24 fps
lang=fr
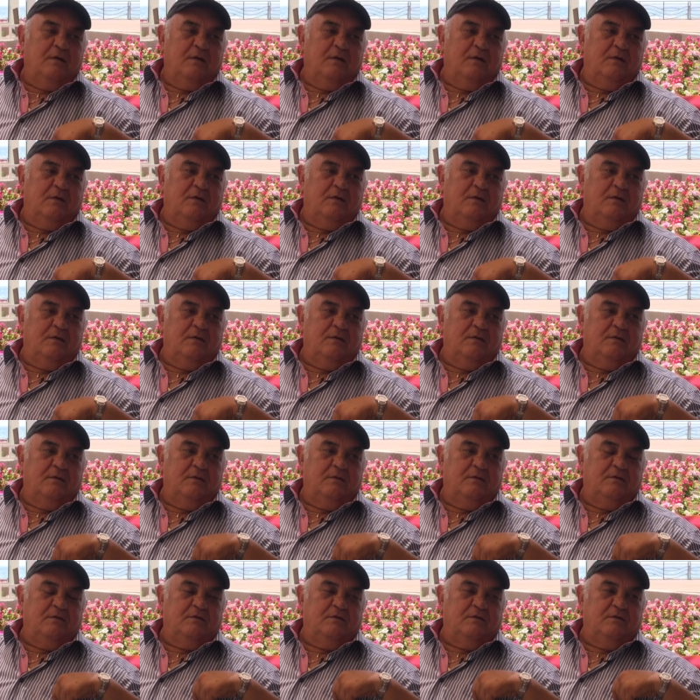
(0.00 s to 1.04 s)

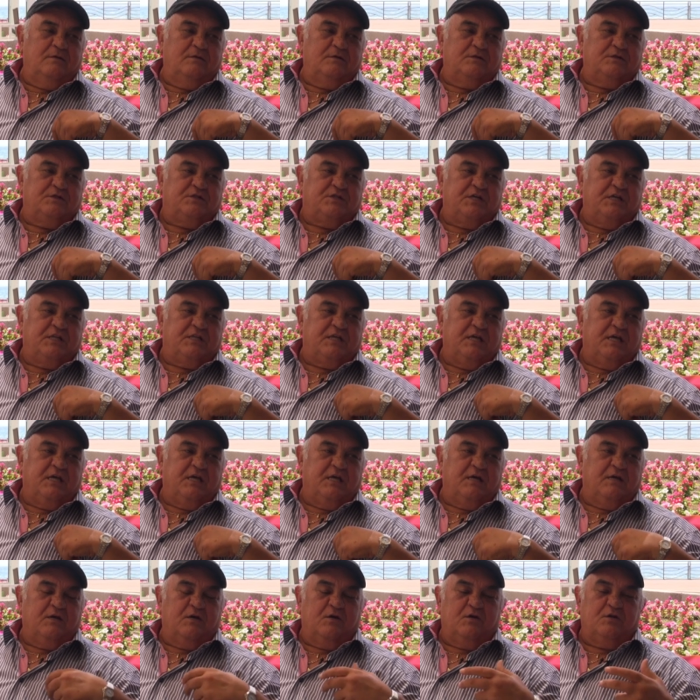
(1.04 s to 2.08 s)
Euh,
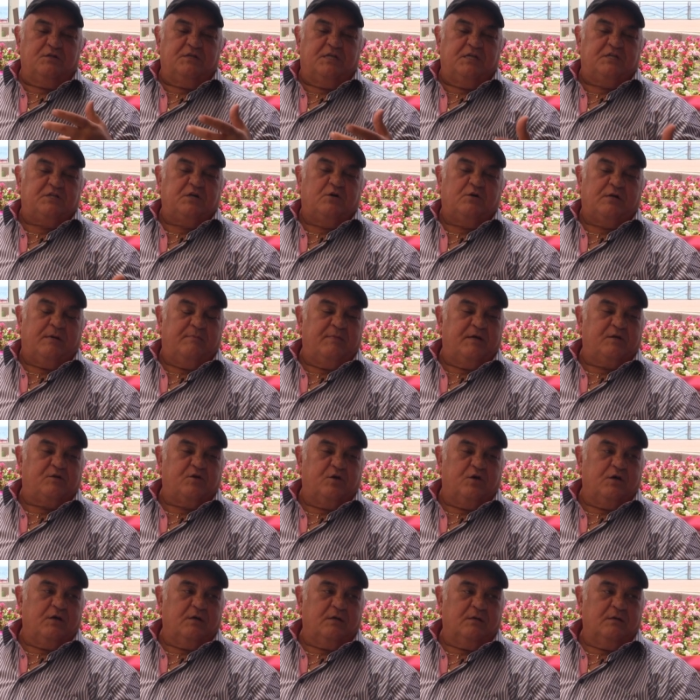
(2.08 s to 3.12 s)
j'étais déjà en
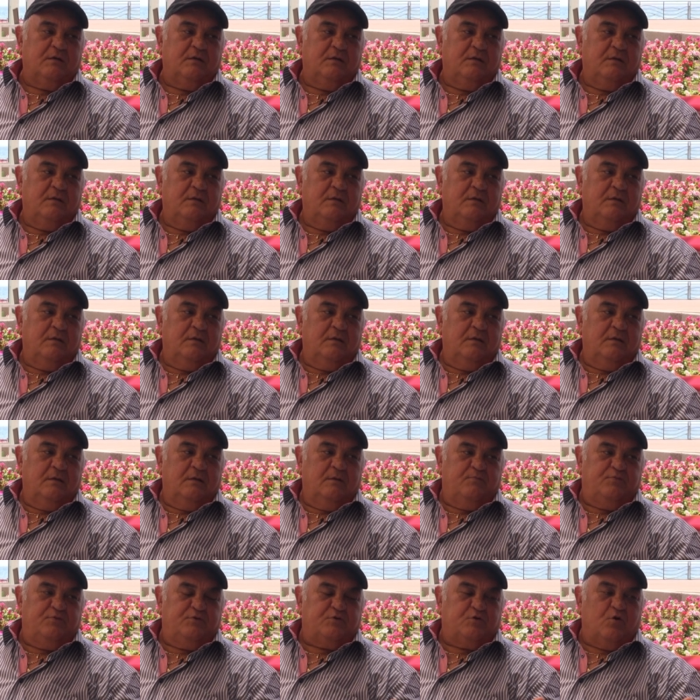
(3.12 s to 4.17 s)
amateur,
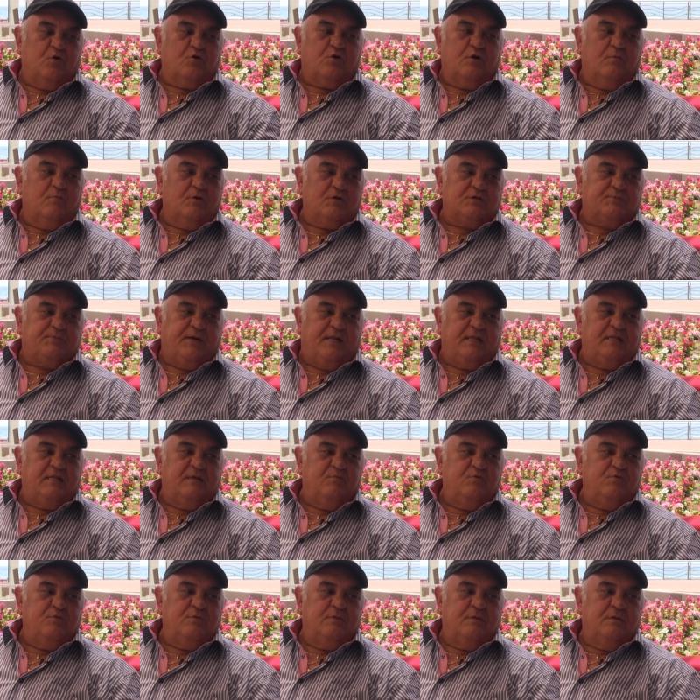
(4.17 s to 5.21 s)
puisqu'on commence par le
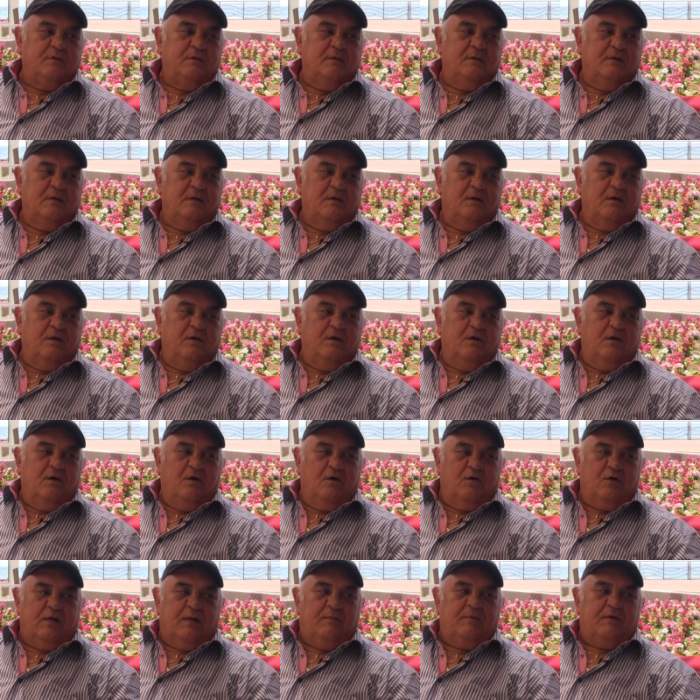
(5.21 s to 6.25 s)
début.
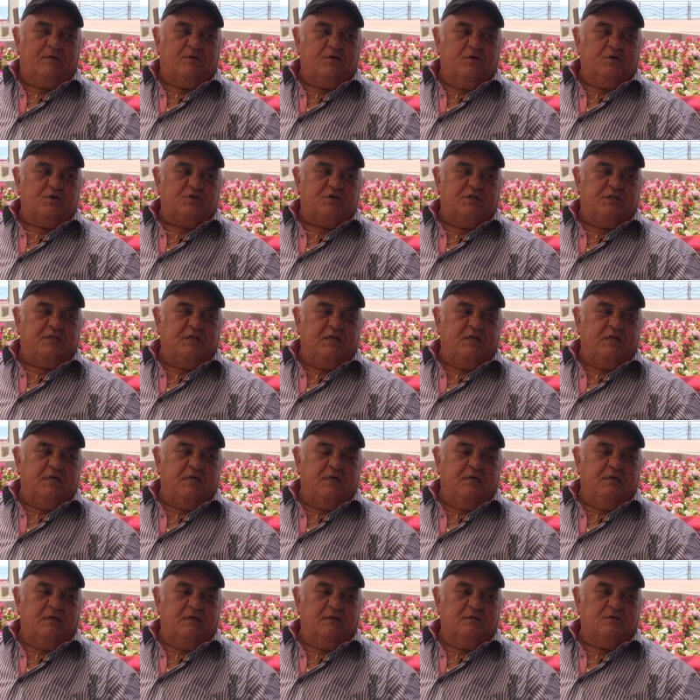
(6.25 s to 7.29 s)
En amateur,
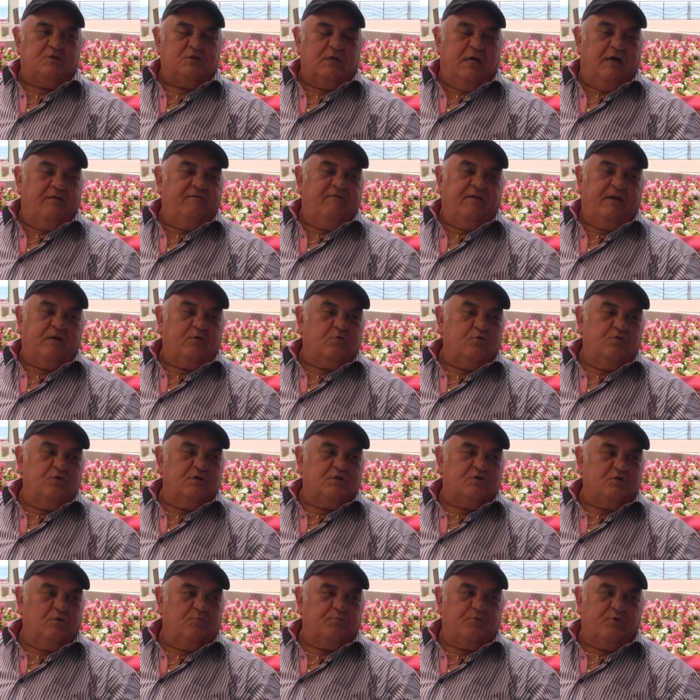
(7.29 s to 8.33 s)
j'étais invaincu
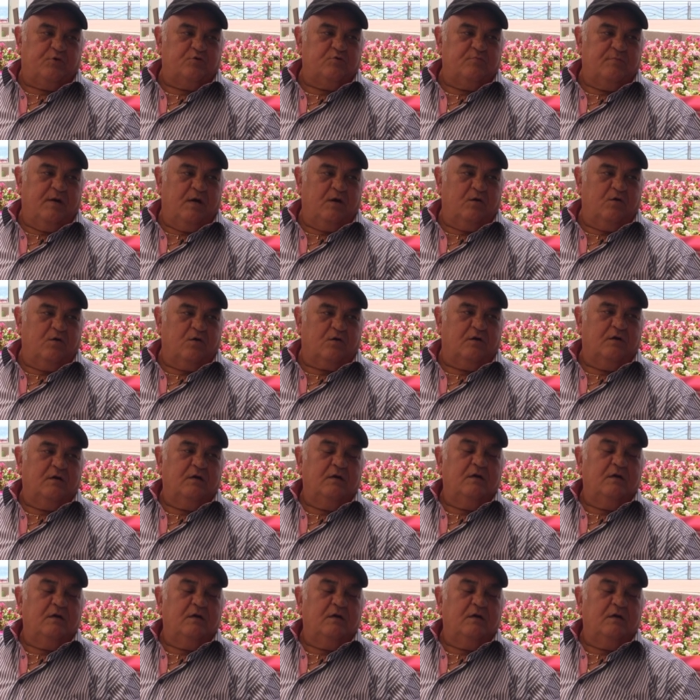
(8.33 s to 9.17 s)
et champion du Maroc.